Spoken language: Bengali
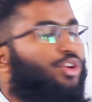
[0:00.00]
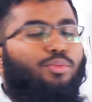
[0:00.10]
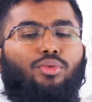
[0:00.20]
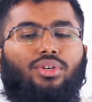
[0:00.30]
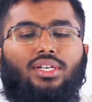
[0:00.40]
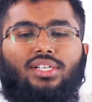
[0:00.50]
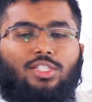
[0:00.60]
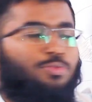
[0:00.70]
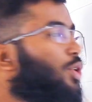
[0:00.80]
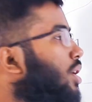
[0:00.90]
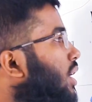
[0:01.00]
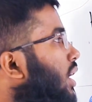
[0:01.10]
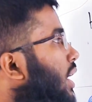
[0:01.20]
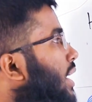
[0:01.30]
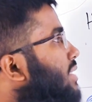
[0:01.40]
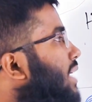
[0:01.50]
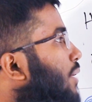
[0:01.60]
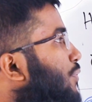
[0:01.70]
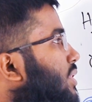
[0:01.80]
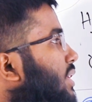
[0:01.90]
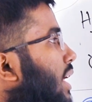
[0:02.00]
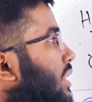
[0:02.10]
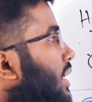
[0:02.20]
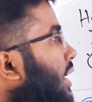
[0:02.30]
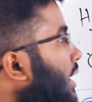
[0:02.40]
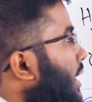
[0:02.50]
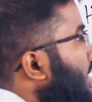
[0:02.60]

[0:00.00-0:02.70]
ফেরোপোটিন ট্রান্সপোর্টারটা সারফেসে না থেকে